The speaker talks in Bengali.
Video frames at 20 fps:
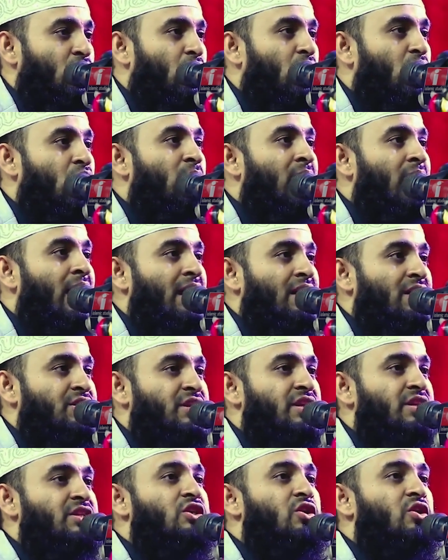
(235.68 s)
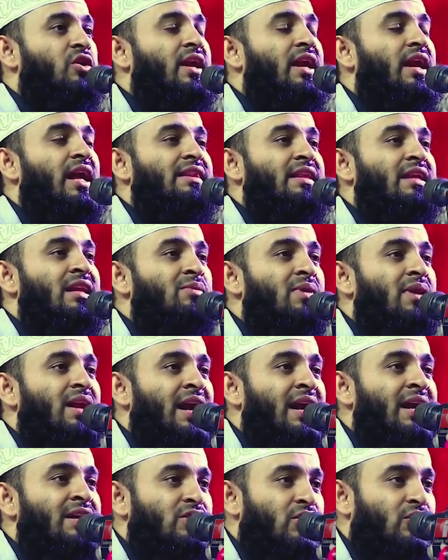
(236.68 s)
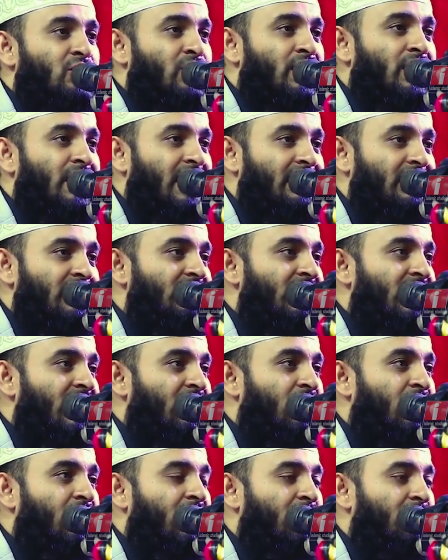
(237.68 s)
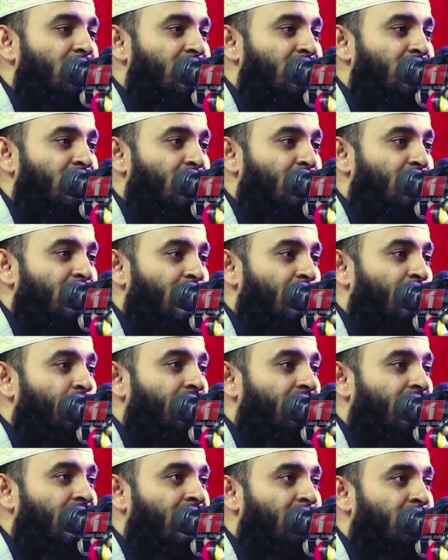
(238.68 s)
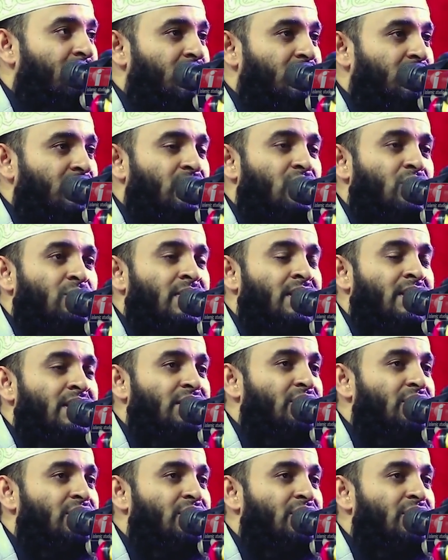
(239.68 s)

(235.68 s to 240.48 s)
গোলমাল শেষ করে রাতের বেলায় যখন খাদিজার ঘরে বিশ্বনবী ঢুকতেন বিশ্বনবীর